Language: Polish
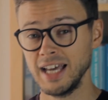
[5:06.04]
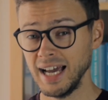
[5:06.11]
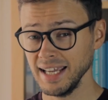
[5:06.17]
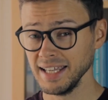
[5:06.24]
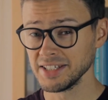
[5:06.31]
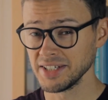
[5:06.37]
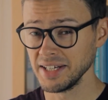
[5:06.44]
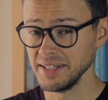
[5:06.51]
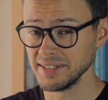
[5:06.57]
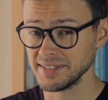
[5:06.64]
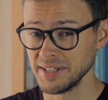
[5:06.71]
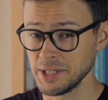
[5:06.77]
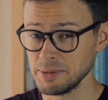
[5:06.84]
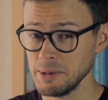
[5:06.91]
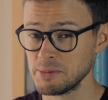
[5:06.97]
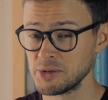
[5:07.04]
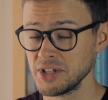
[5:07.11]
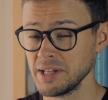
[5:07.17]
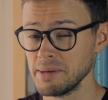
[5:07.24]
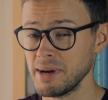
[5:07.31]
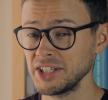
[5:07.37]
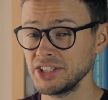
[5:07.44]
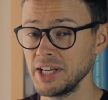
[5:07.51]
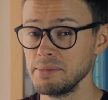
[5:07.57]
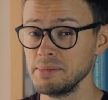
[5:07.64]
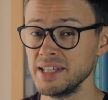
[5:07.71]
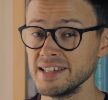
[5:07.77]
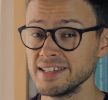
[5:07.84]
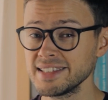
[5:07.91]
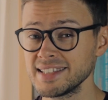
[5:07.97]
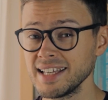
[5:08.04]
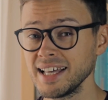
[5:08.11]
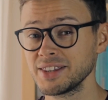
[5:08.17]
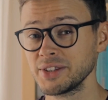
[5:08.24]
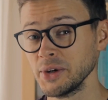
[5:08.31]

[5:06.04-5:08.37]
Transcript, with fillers: A jeżeli jesteśmy przy temacie mięsa,